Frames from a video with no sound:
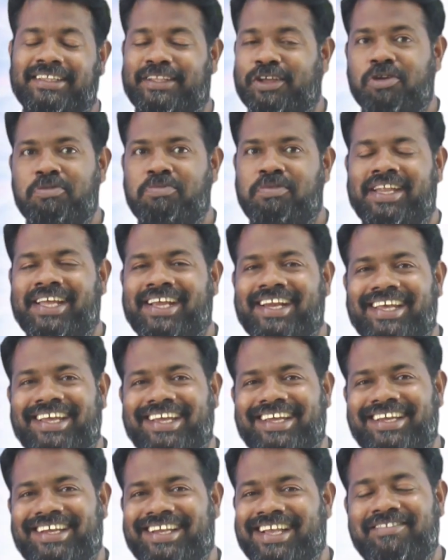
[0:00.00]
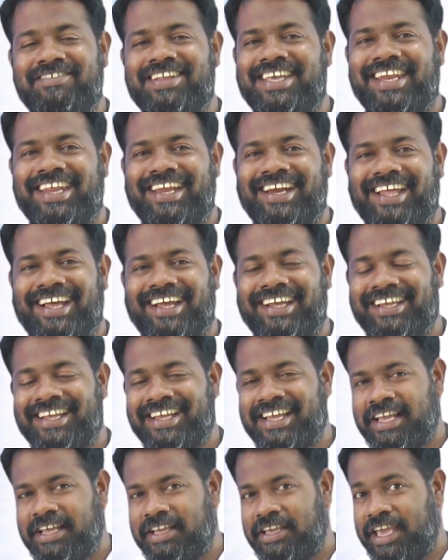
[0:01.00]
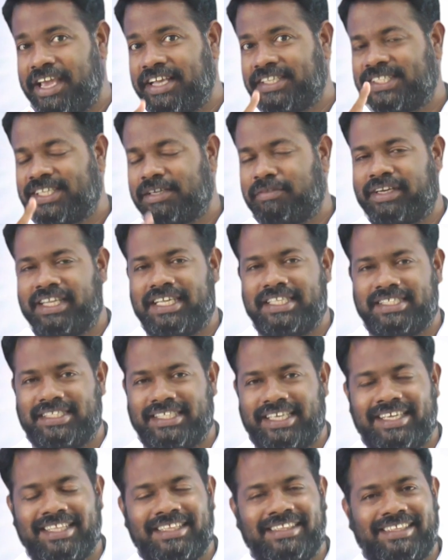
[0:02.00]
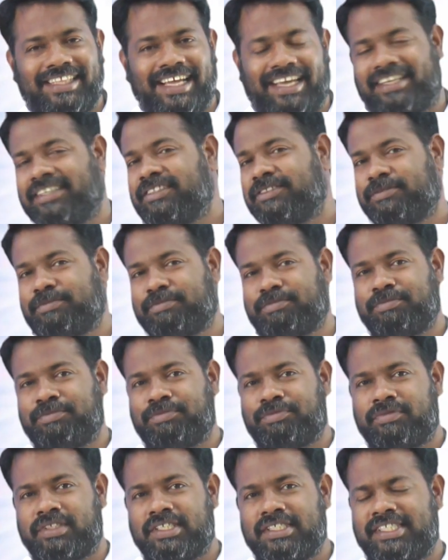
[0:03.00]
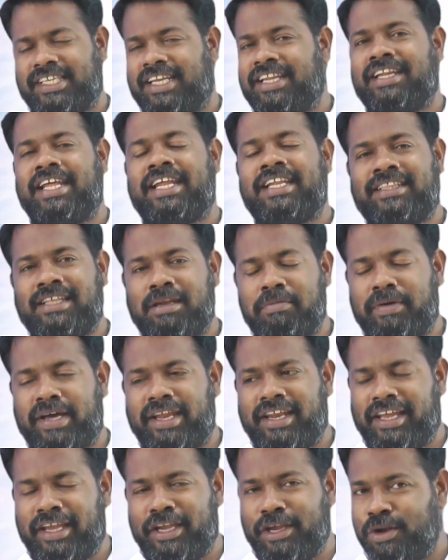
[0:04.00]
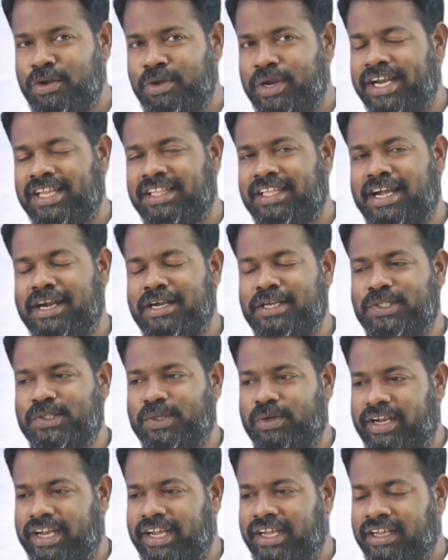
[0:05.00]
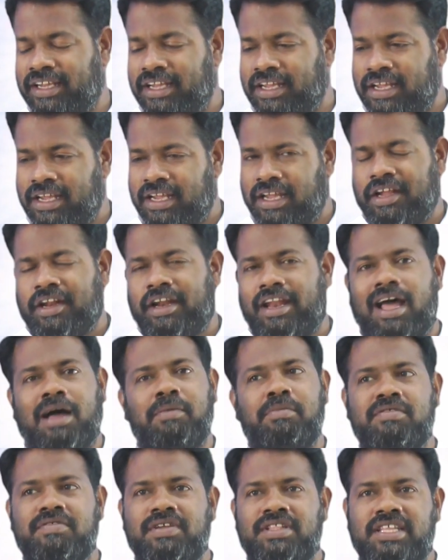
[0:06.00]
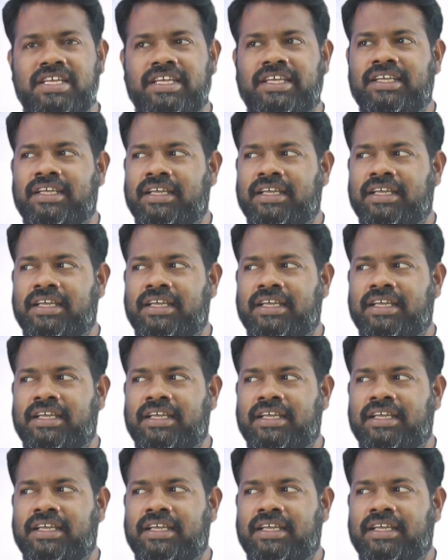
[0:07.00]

தெய்வ பிள்ளைகளே கவனிக்கிறீங்களா ஏசு அவனை ஜெயித்தார் சில நேரத்தில் பாருங்க இன்னொரு எடுத்துக்காட்டு சொல்கிறேன் நாம் வந்து